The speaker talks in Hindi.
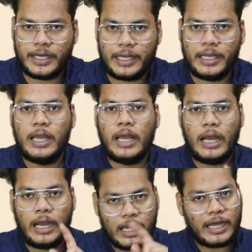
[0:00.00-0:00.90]
लेना है
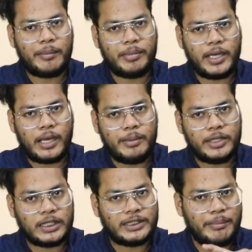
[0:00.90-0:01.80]
अगर आपने
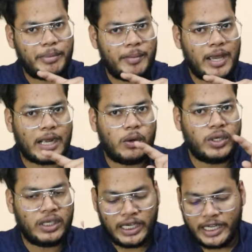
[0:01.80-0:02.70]
अभी तक जेब पे में
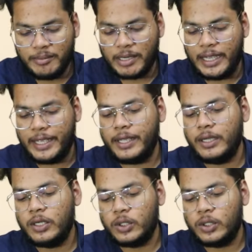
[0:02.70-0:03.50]
अकाउंट नहीं बनाया है